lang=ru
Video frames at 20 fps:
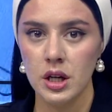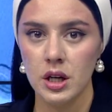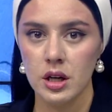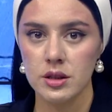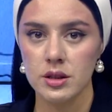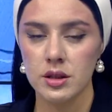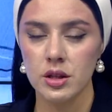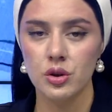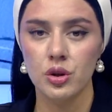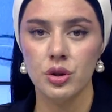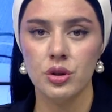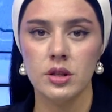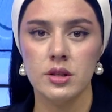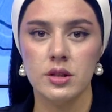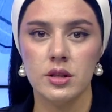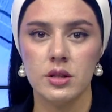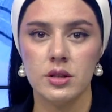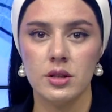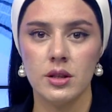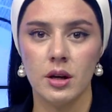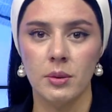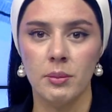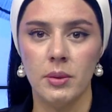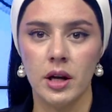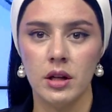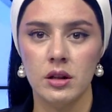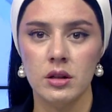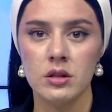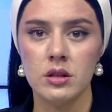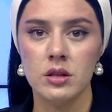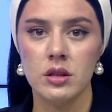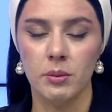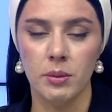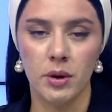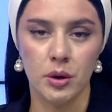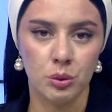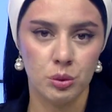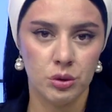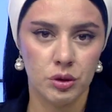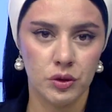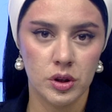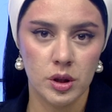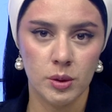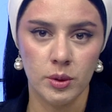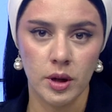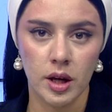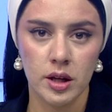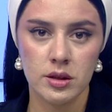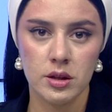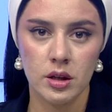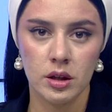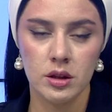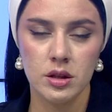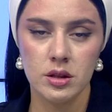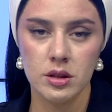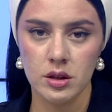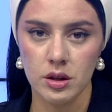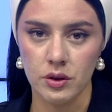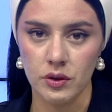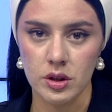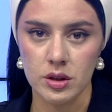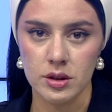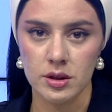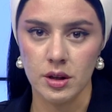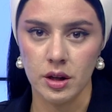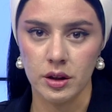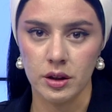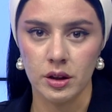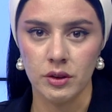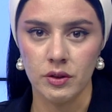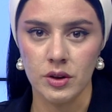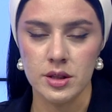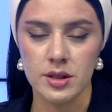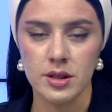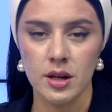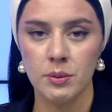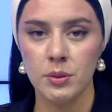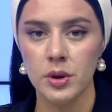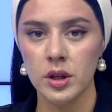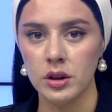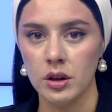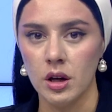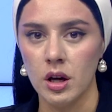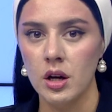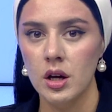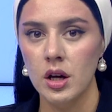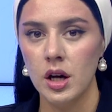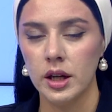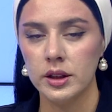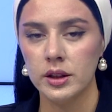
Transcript: оснащение сельских больниц с оборудованием для диагностирования сахарного диабета, а